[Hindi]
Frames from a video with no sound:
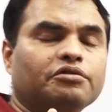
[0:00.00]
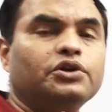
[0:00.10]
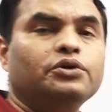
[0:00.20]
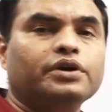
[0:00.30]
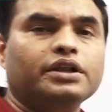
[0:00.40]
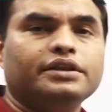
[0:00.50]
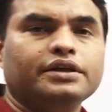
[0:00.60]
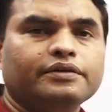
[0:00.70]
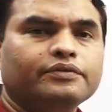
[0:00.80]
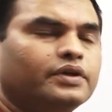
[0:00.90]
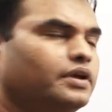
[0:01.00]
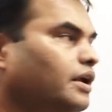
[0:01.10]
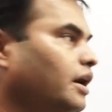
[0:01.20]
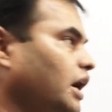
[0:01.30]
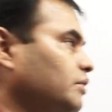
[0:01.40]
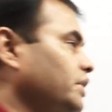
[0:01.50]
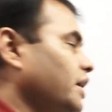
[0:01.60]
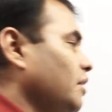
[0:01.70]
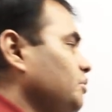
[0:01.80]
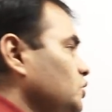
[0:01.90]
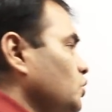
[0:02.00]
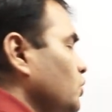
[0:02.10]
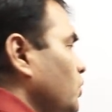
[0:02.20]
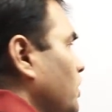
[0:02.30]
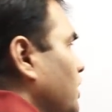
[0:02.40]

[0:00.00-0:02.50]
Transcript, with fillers: वो न्यूट्रल थी अब यहां पे दोनों